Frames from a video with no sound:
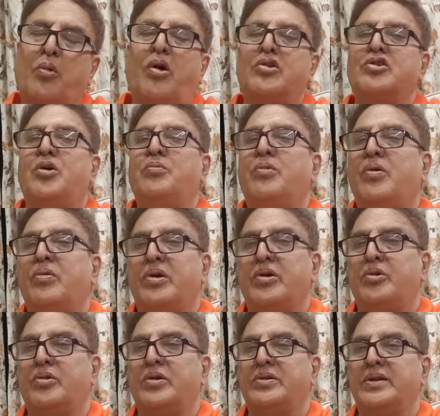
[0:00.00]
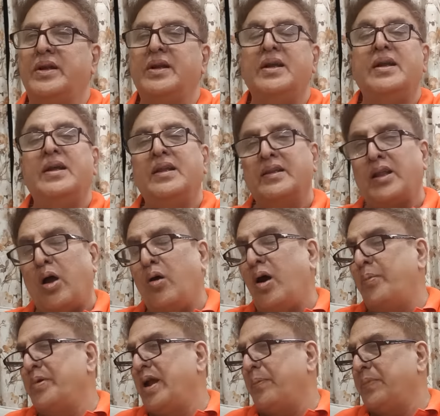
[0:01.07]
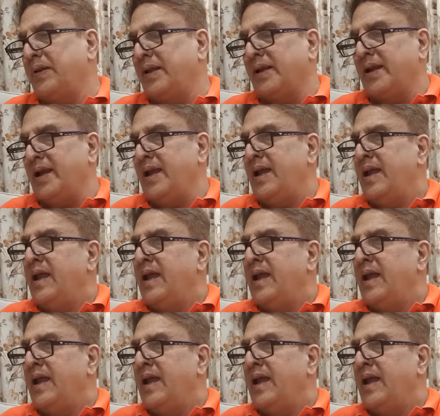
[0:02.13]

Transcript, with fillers: অসম্ভব হয়ে উঠেছে তাও আমি আপনাদেরকে